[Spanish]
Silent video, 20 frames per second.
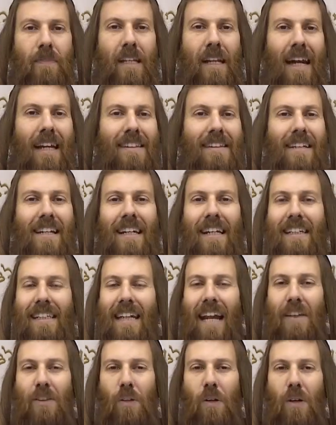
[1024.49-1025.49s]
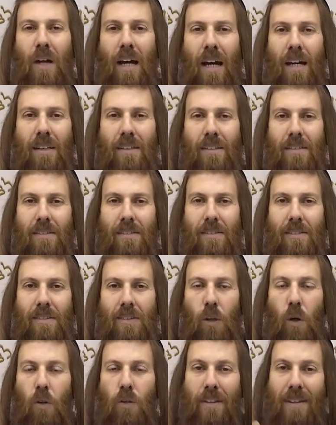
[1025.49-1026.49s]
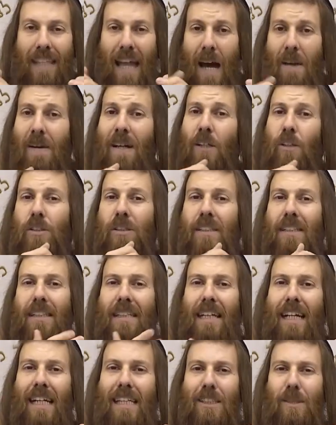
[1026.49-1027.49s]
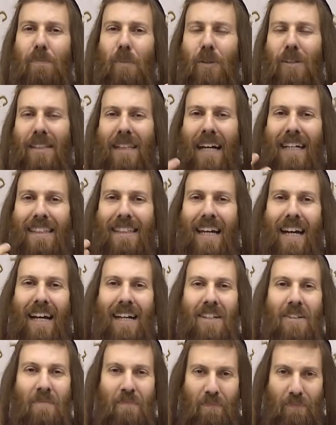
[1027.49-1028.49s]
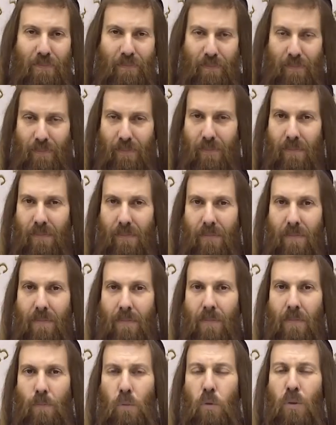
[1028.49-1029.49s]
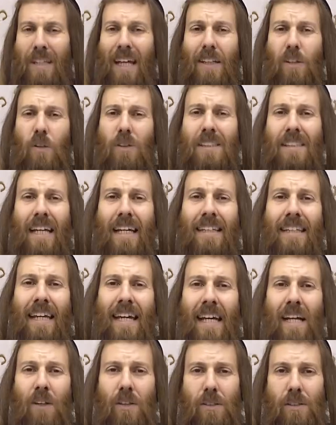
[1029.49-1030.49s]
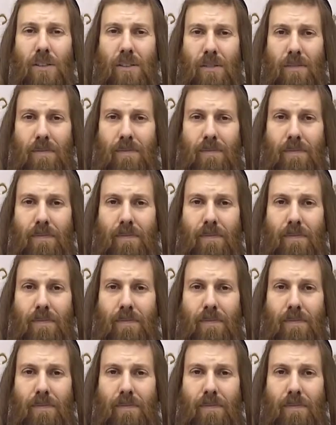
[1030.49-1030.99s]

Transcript: de la entrega de la Torah. Contaban los días por tanta, con tantos anhelos,